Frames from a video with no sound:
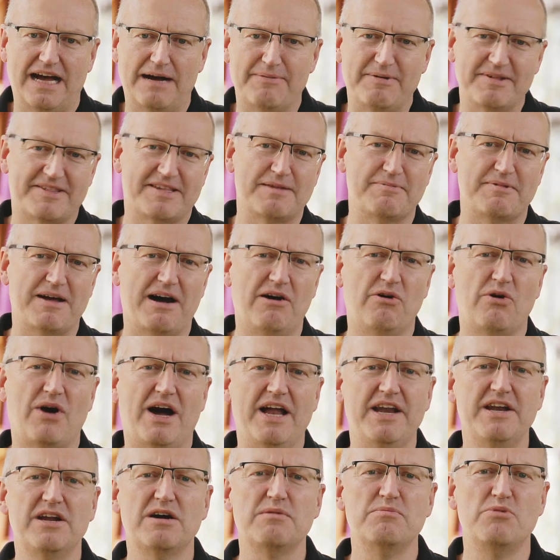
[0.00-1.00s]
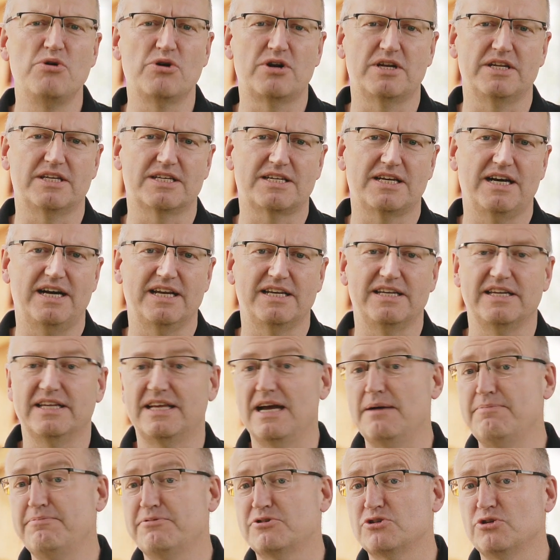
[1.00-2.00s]
Aber es gibt auch andere Möglichkeiten.
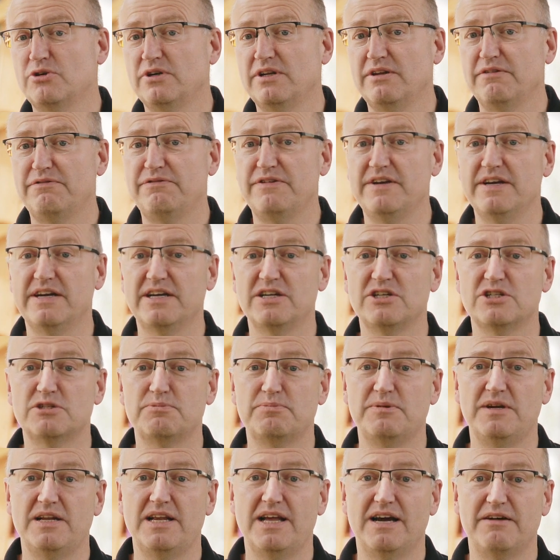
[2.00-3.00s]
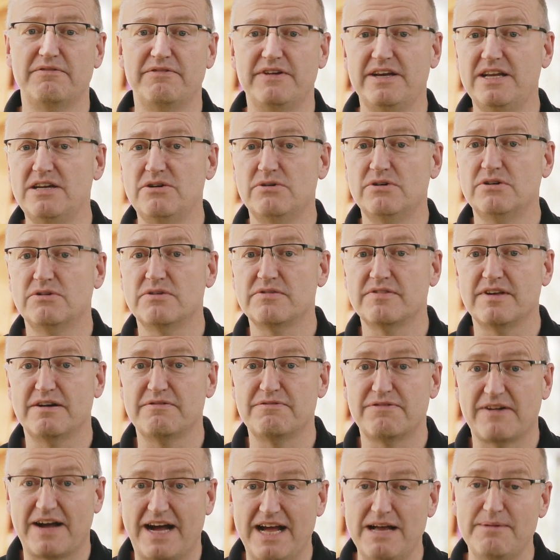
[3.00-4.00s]
Ich habe schon die Ferienspiele erwähnt und unser
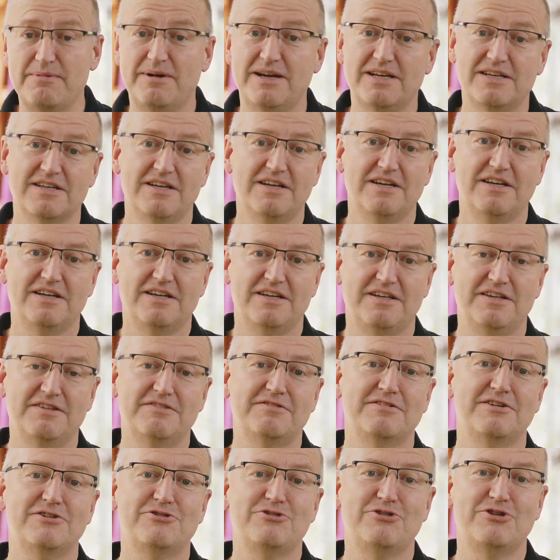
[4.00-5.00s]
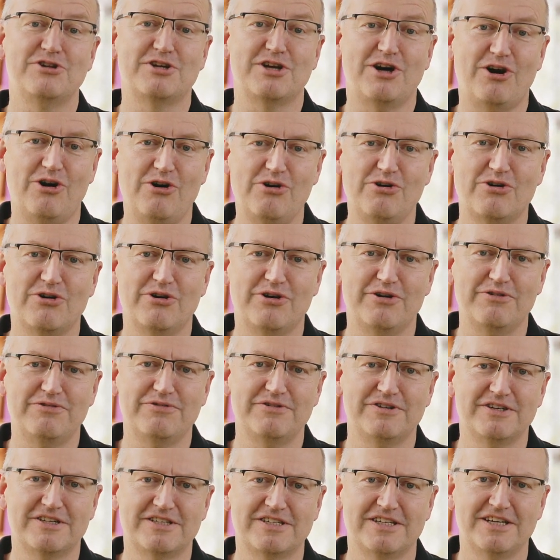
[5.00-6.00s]
Freibad ist natürlich auch
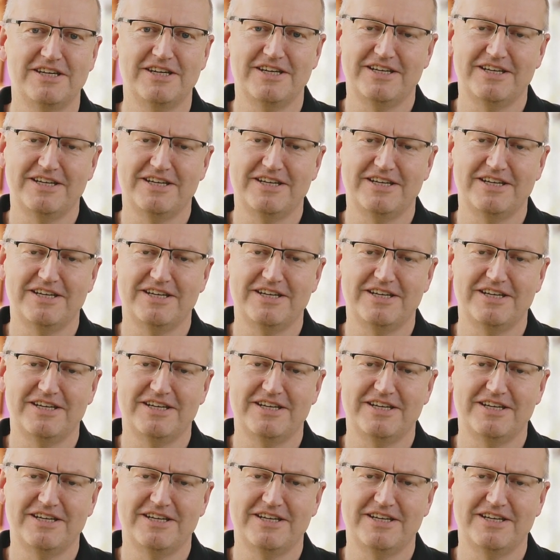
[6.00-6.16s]
geöffnet.